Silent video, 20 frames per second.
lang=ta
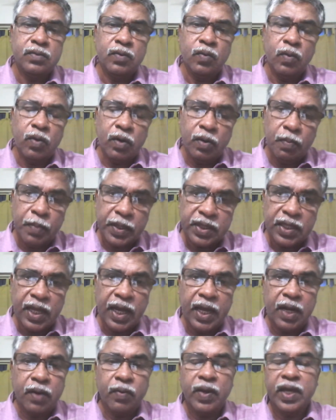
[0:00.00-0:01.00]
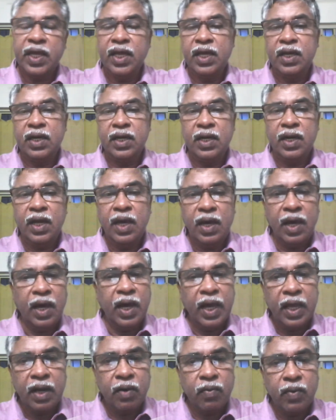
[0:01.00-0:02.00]
ஒரு பத்தாயிரம் ரூபாய்க்கு இருக்குன்னா
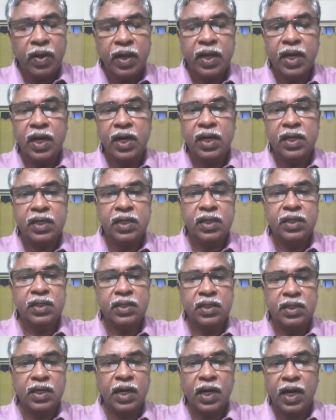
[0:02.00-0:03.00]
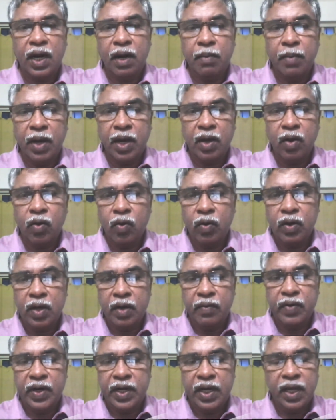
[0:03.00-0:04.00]
ஆயிரம் ரூபாய் எங்களுக்கு கட்டணமாக
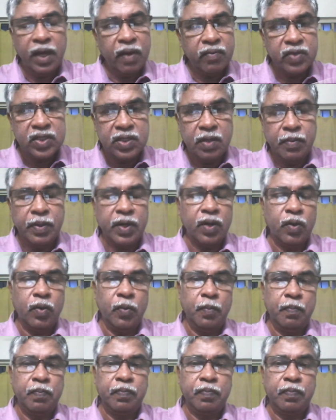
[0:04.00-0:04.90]
கொடுக்க வேண்டிய அவசியம் இருக்கும்